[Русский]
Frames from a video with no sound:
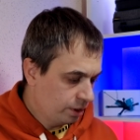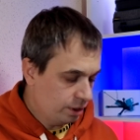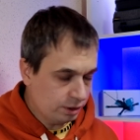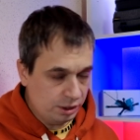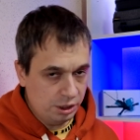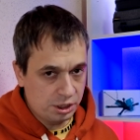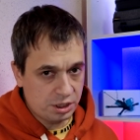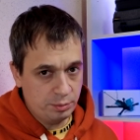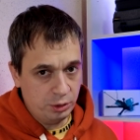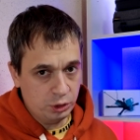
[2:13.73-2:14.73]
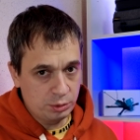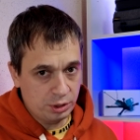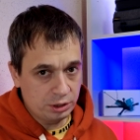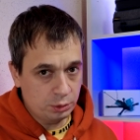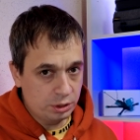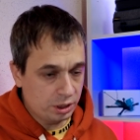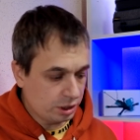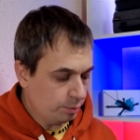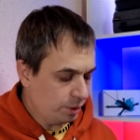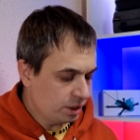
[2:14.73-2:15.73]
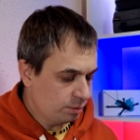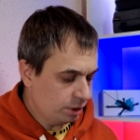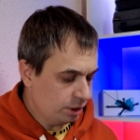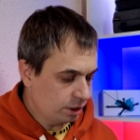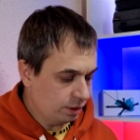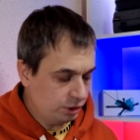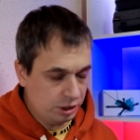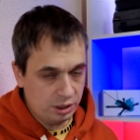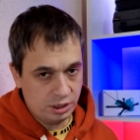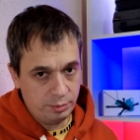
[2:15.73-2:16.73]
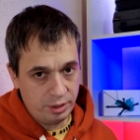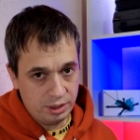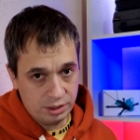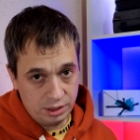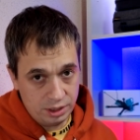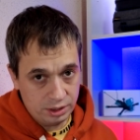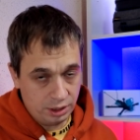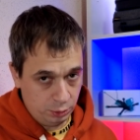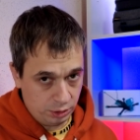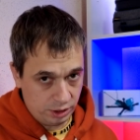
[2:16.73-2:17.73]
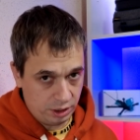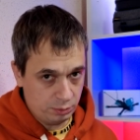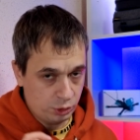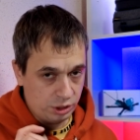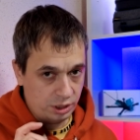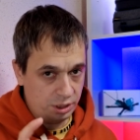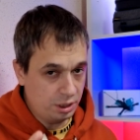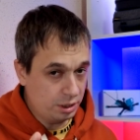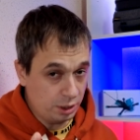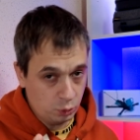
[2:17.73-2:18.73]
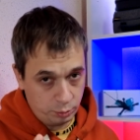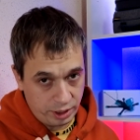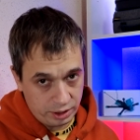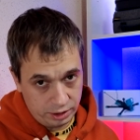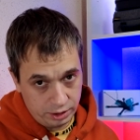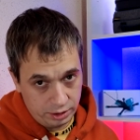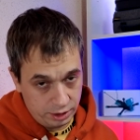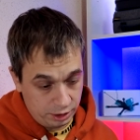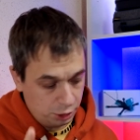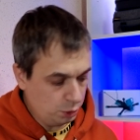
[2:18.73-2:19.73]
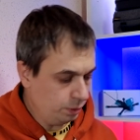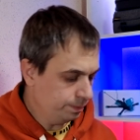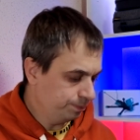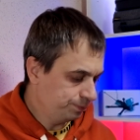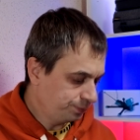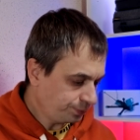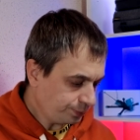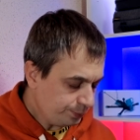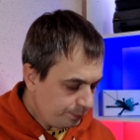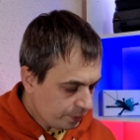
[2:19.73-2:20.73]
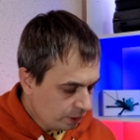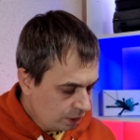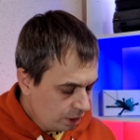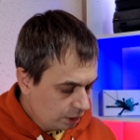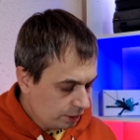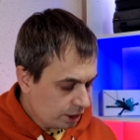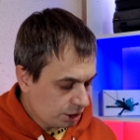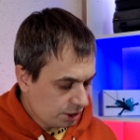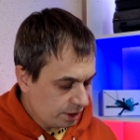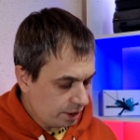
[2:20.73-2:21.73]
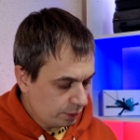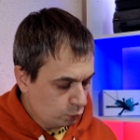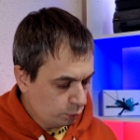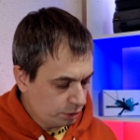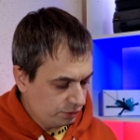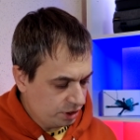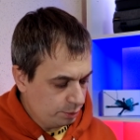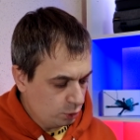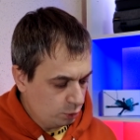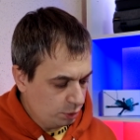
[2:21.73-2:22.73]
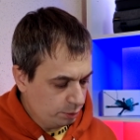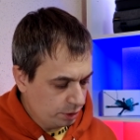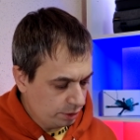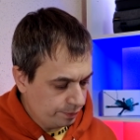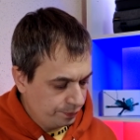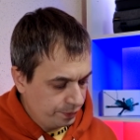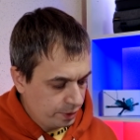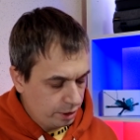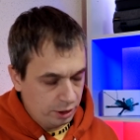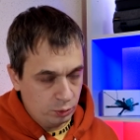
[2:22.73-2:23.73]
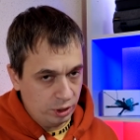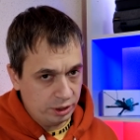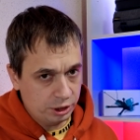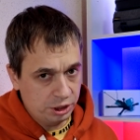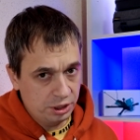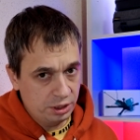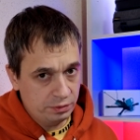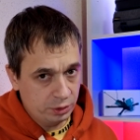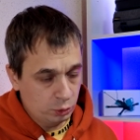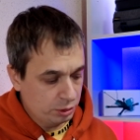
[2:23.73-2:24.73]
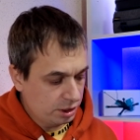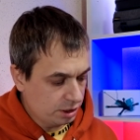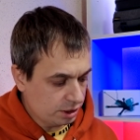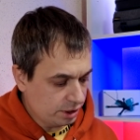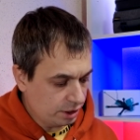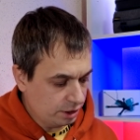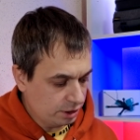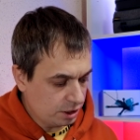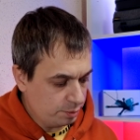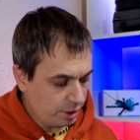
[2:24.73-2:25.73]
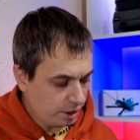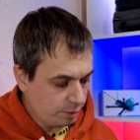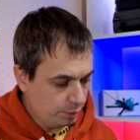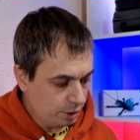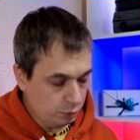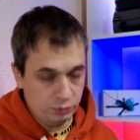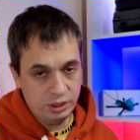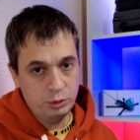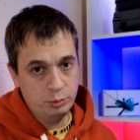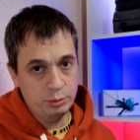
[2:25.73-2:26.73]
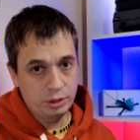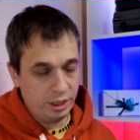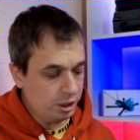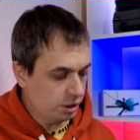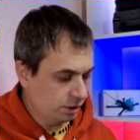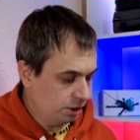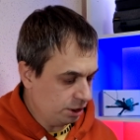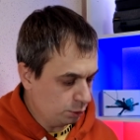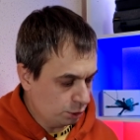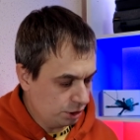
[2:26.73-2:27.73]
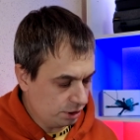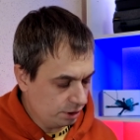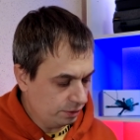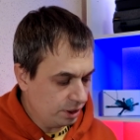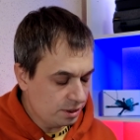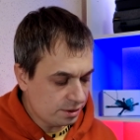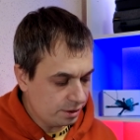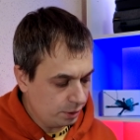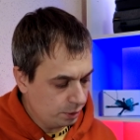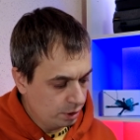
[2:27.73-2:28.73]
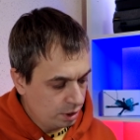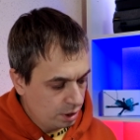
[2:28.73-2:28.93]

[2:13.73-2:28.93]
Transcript: на классическом полетном контроллере от компании Matec F405SE, на который, кстати, можно накатить Ardu Pilot, если что. Также старый, добрый, всеми любимый регулятор 4 в одном Racer Star 35 ампер. Ну, всеми любимый раньше, сейчас уже, честно говоря, не знаю.